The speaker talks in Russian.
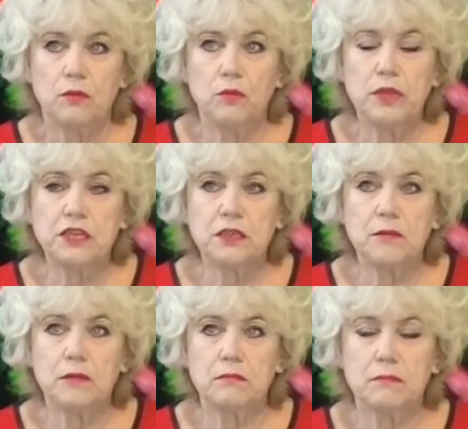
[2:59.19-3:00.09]
но я же
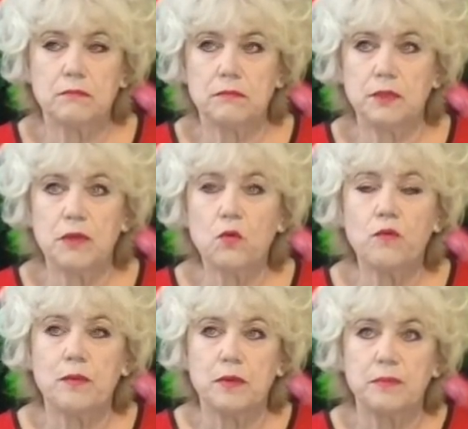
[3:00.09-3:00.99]
не, не могу
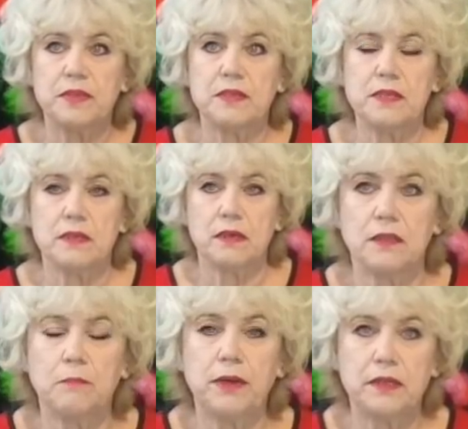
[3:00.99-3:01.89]
вам объяснить,
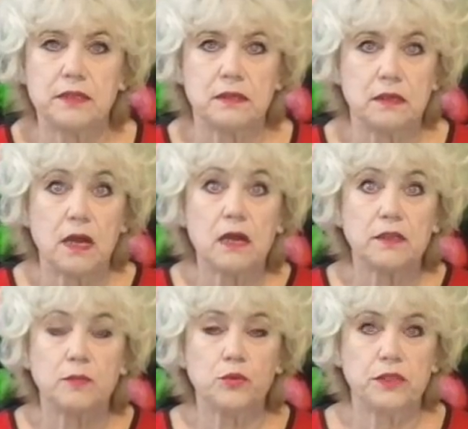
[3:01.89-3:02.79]
на пальцах, как
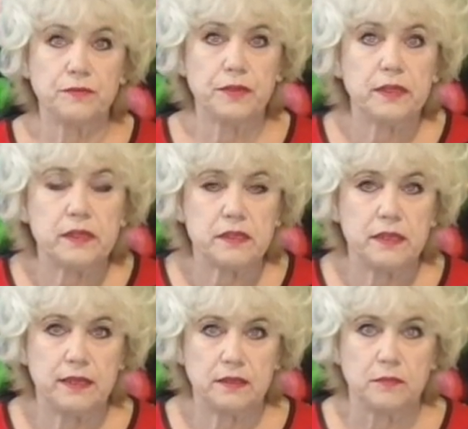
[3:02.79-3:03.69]
это будет выглядеть
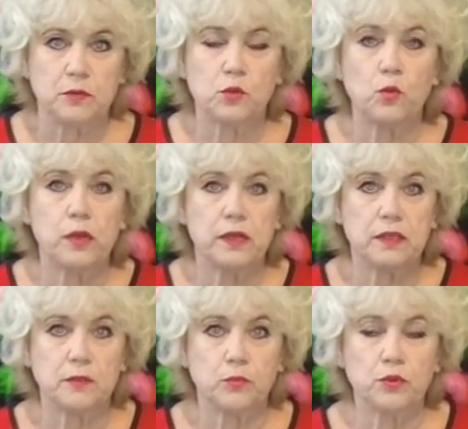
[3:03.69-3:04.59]
летом, сколько
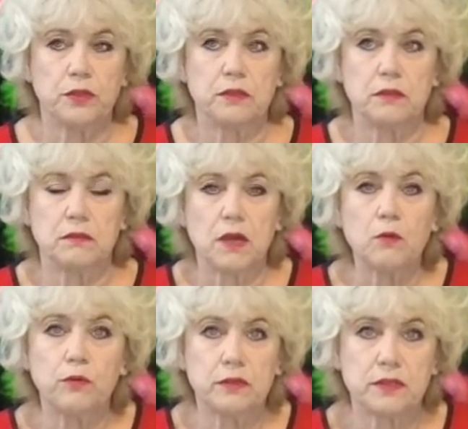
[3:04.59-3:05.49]
это будет,
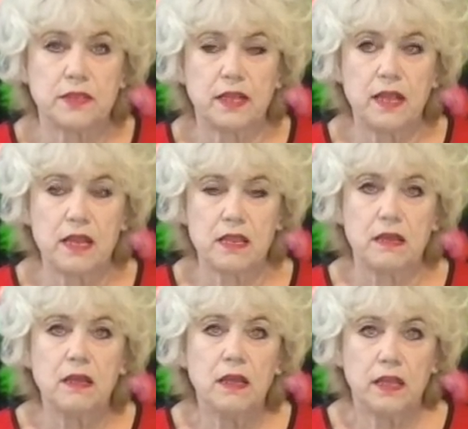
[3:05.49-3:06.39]
какое расстояние.